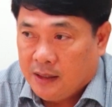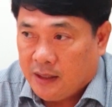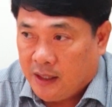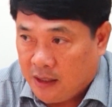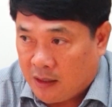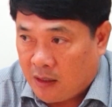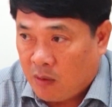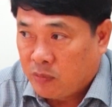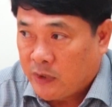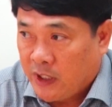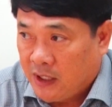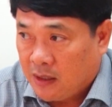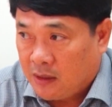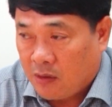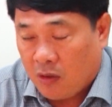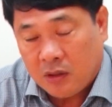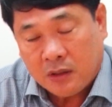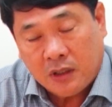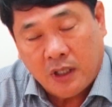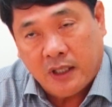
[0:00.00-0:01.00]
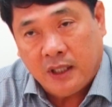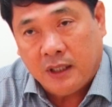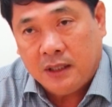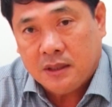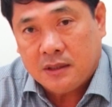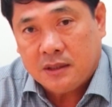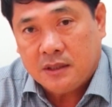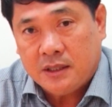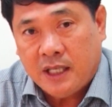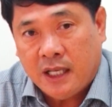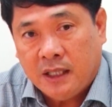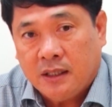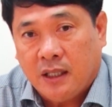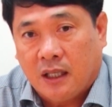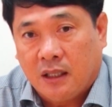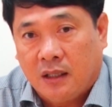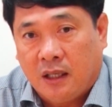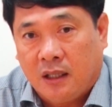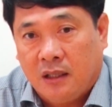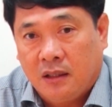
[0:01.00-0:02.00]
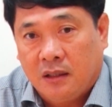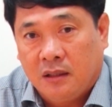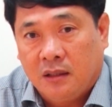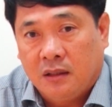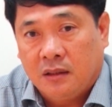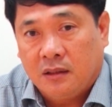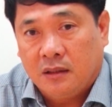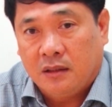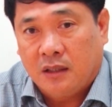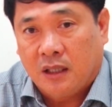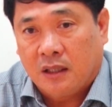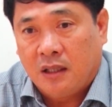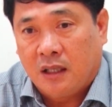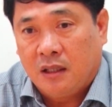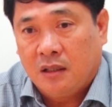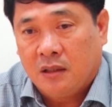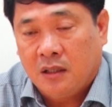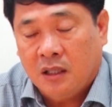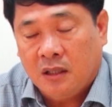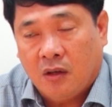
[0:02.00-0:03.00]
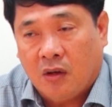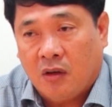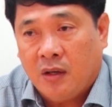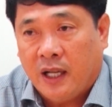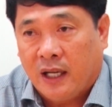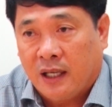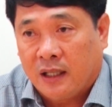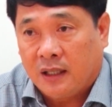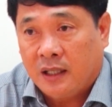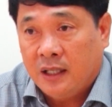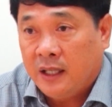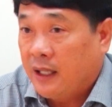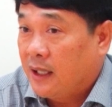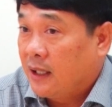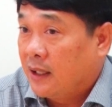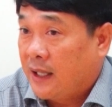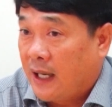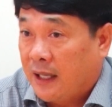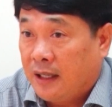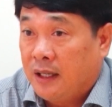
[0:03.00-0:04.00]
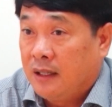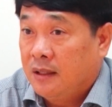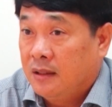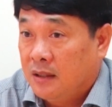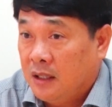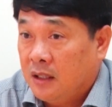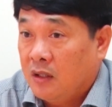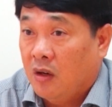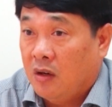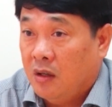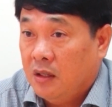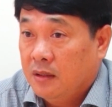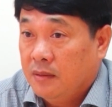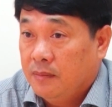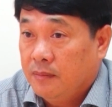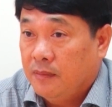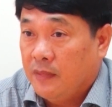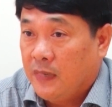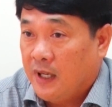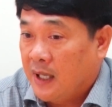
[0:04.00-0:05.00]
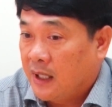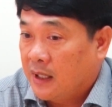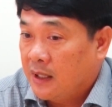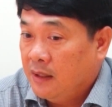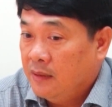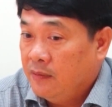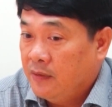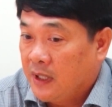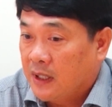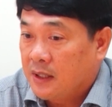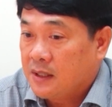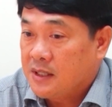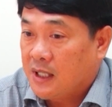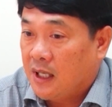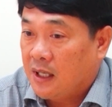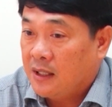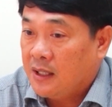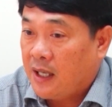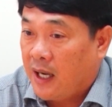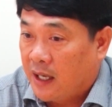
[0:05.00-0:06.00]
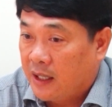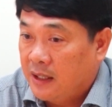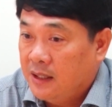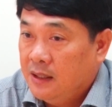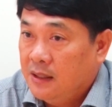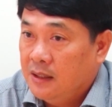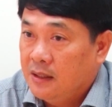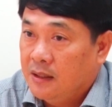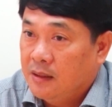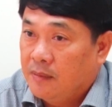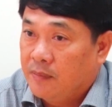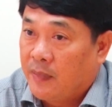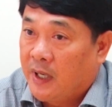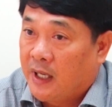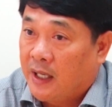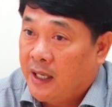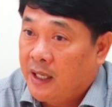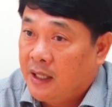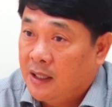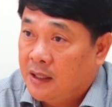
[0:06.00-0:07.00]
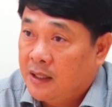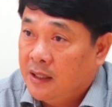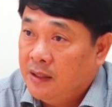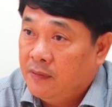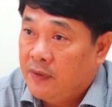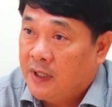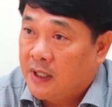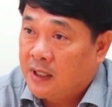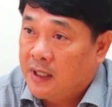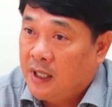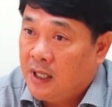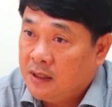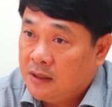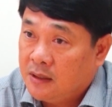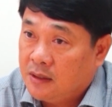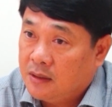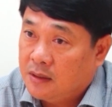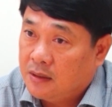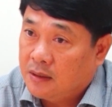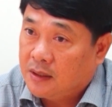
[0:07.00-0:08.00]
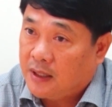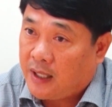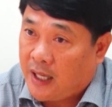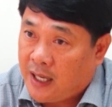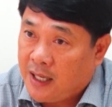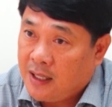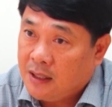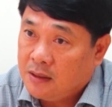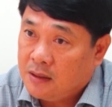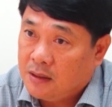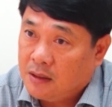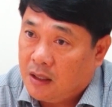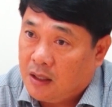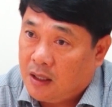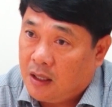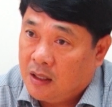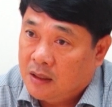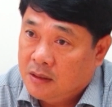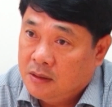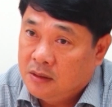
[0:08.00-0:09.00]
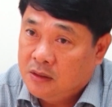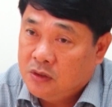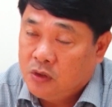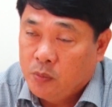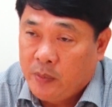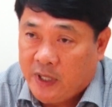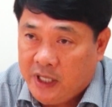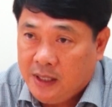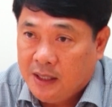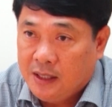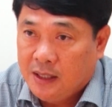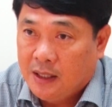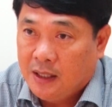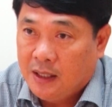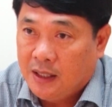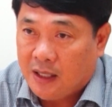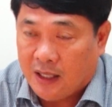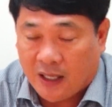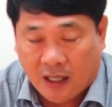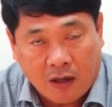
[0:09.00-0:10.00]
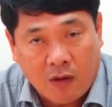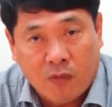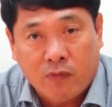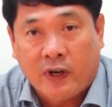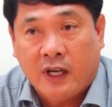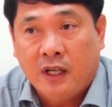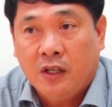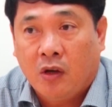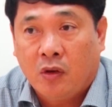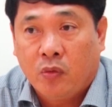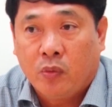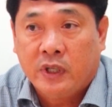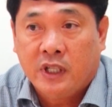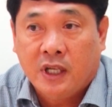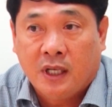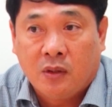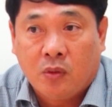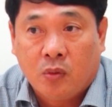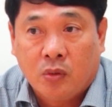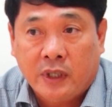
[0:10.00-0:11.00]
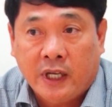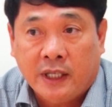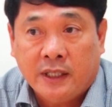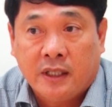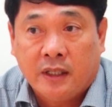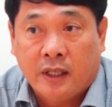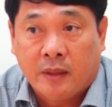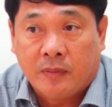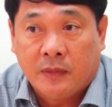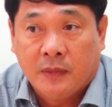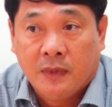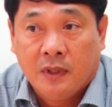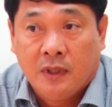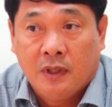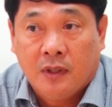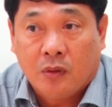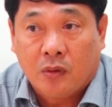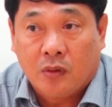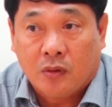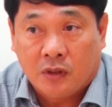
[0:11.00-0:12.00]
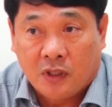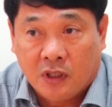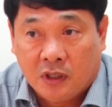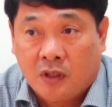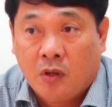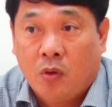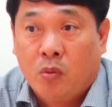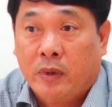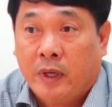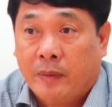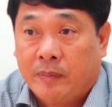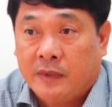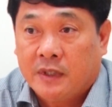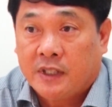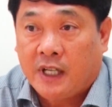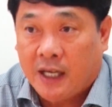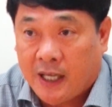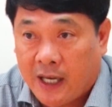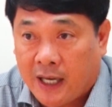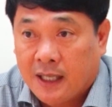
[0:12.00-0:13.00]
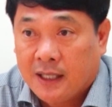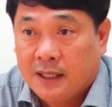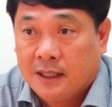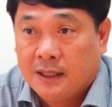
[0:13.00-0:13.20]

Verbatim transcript: thì công ty có thể xác nhận định nhận định rất rõ là cái này khẳng định rất rõ là cái việc xả thải mà gây cái việc chết cá ở dưới suối bí là không phải do nguyên nhân của các doanh nghiệp từ khu công nghiệp xảy ra.